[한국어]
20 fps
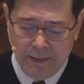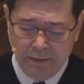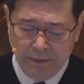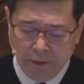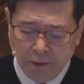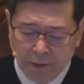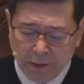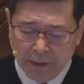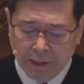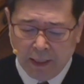
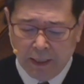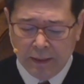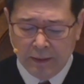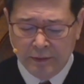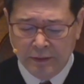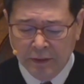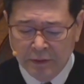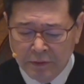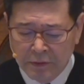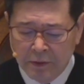
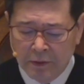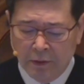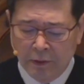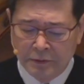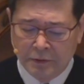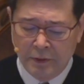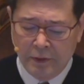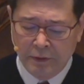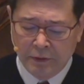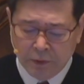너희가 듣는
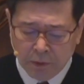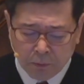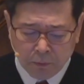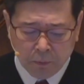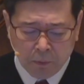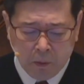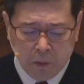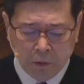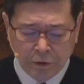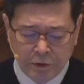것을
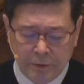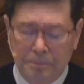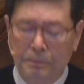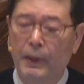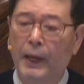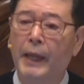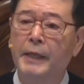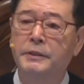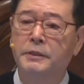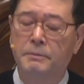듣고 싶어
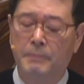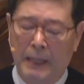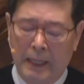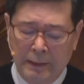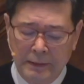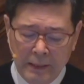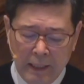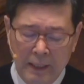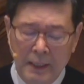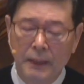
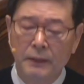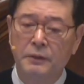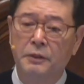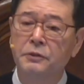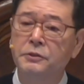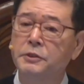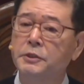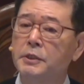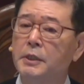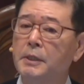했지만
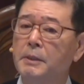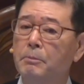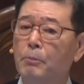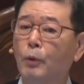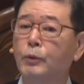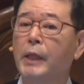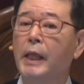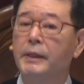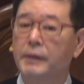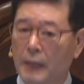듣지
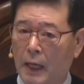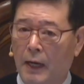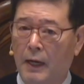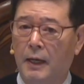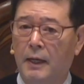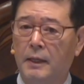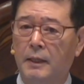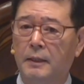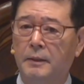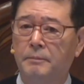
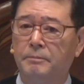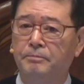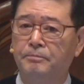못했다.